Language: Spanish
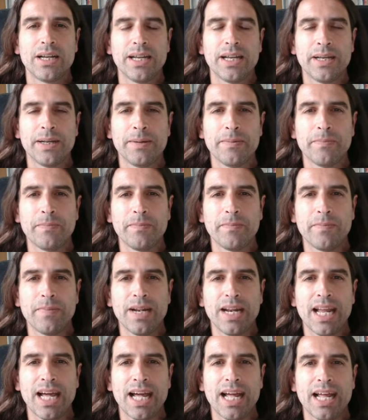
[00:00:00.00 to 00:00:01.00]

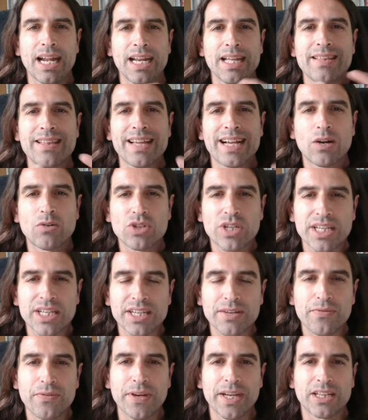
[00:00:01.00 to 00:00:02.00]
em, la ley de causa
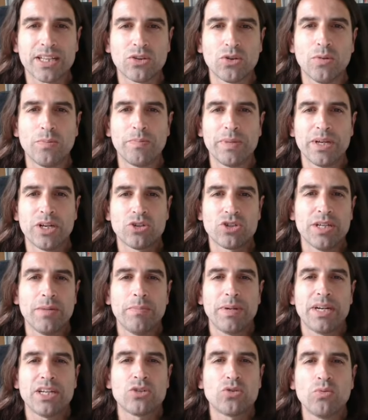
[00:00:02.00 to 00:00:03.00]
y efecto, pero
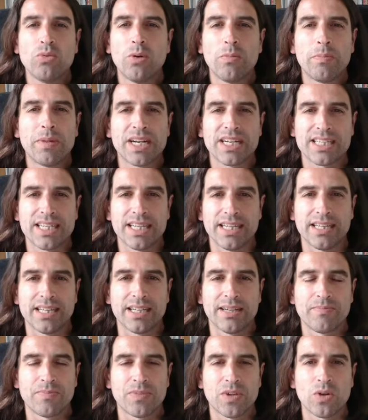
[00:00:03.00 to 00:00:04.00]
siempre estuvo
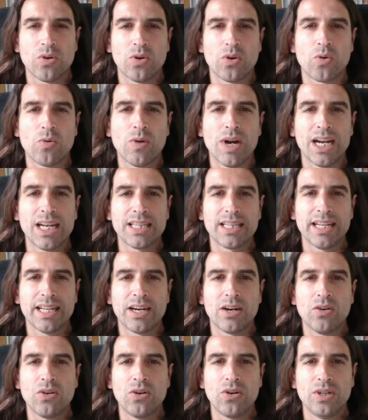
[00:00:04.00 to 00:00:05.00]
presente, con lo cual
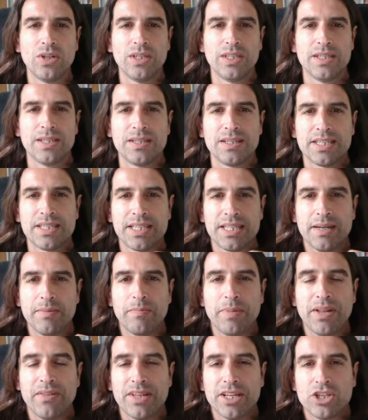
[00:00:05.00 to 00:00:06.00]
tenerlo
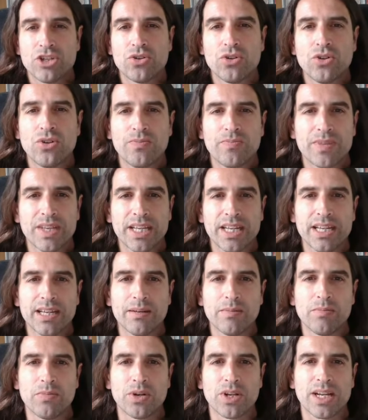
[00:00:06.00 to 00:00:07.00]
siempre, de hecho,
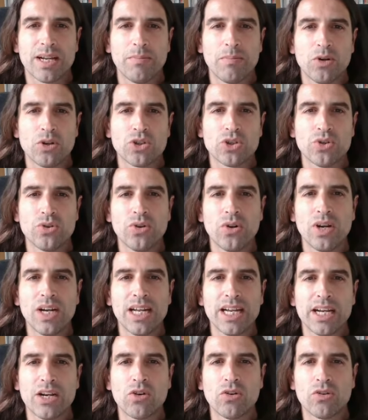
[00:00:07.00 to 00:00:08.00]
eh, por ejemplo, si uno
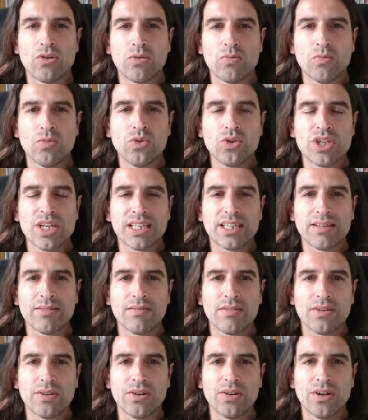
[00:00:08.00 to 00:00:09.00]
lee con mucha
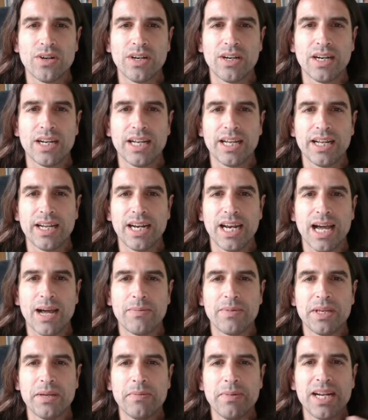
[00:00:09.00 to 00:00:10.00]
atención eh,
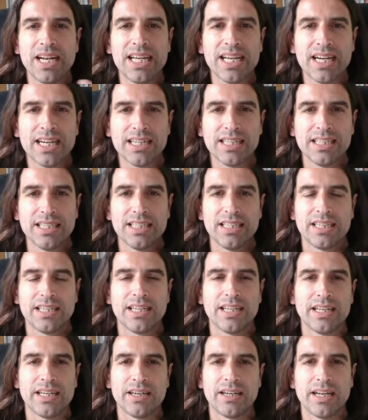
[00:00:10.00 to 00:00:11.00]
la Biblia,
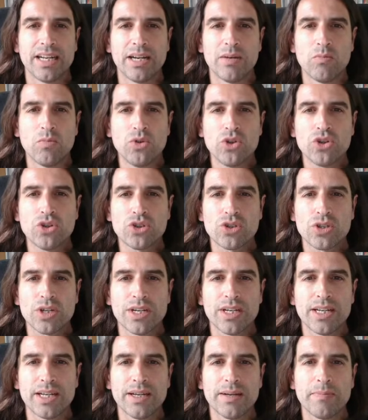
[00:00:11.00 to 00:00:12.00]
en, en muchos
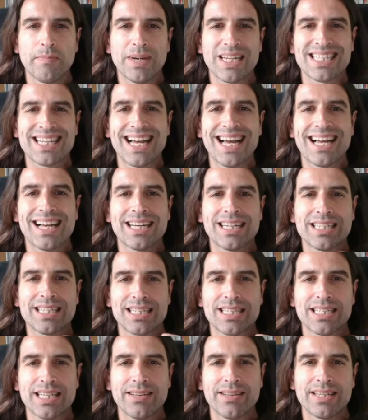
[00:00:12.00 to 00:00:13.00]
eh,
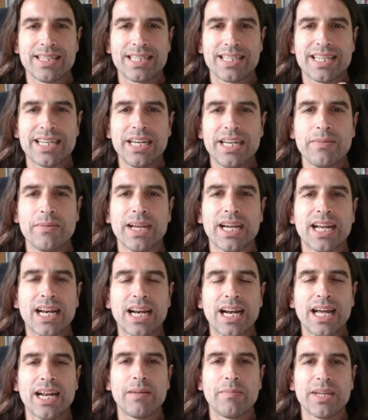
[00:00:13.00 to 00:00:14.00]
pasajes se describe
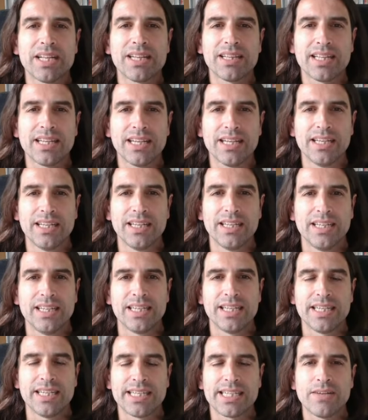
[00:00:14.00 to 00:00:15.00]
claramente
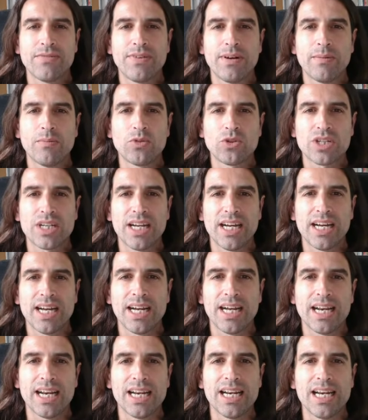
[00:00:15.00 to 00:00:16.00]
esa
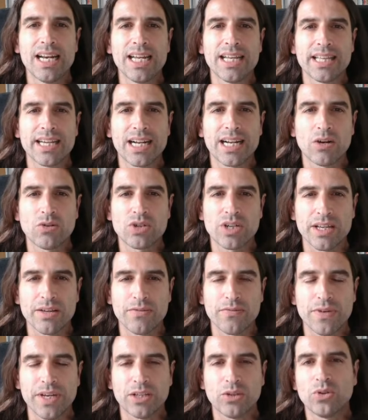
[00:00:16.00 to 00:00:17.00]
famosa ley de causa
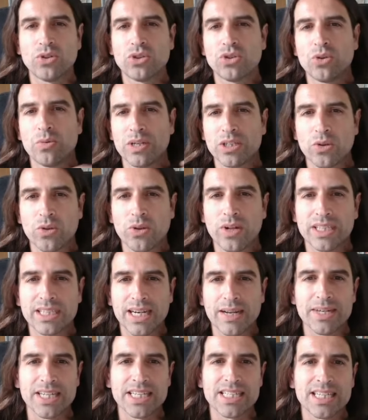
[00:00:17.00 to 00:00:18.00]
y efecto, sobre todo a
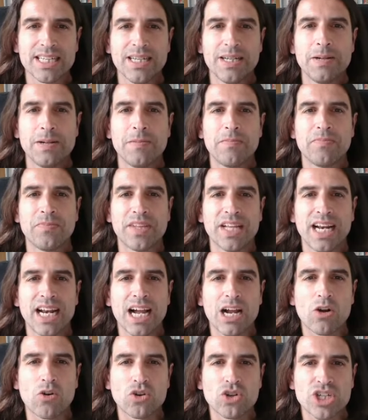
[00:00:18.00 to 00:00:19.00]
través de
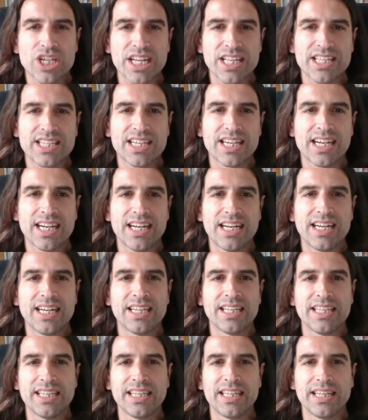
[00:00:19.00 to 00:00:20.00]
la
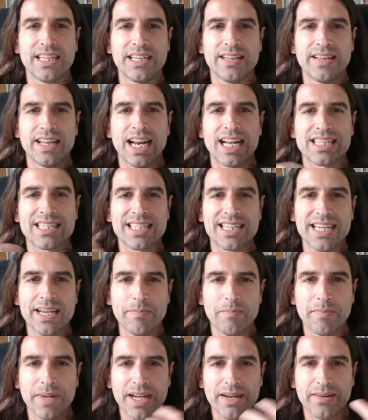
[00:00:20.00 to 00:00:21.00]
cosecha y, de la
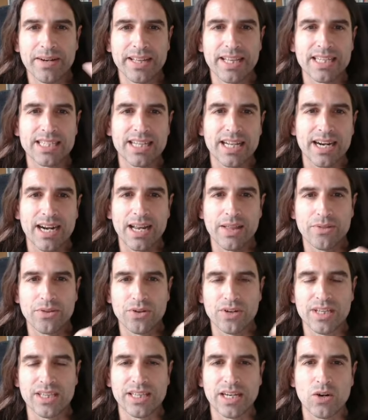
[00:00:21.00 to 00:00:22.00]
siembra, ¿verdad? Esa
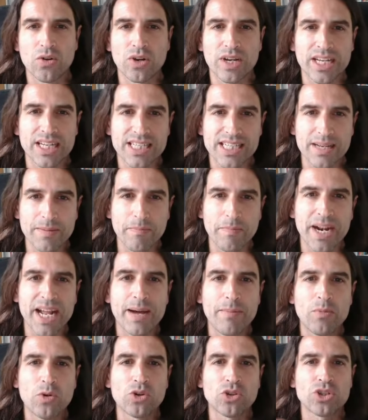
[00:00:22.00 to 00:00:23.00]
relación entre lo que
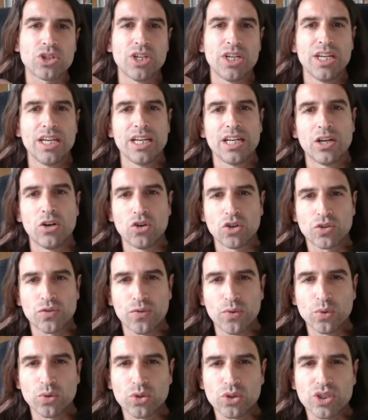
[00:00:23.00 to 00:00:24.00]
sembramos, los
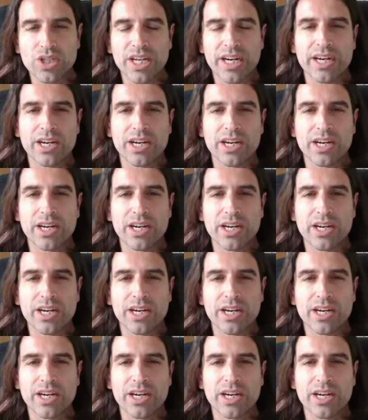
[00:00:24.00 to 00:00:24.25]
frutos que